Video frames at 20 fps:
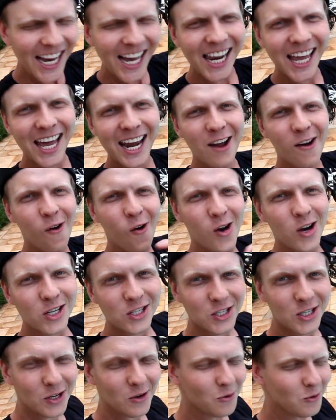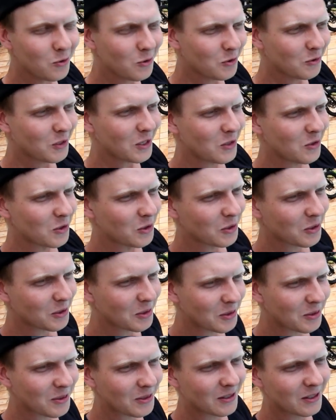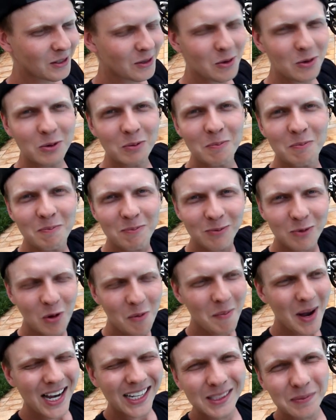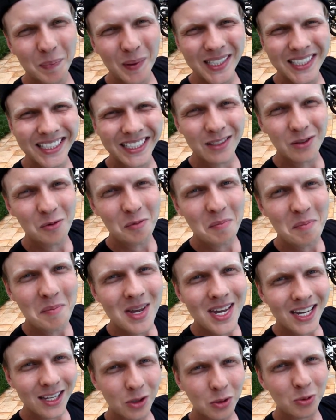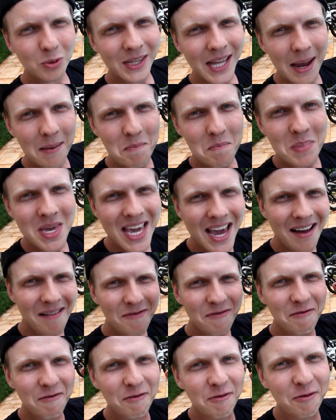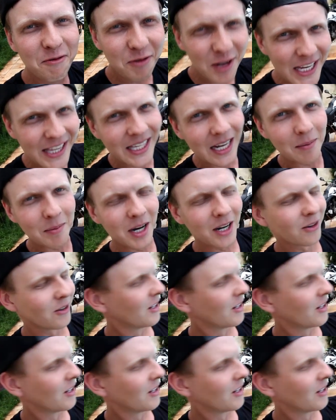Galera, hoje é um dos vídeos que eu tô mais passando medo na minha vida vida, mano.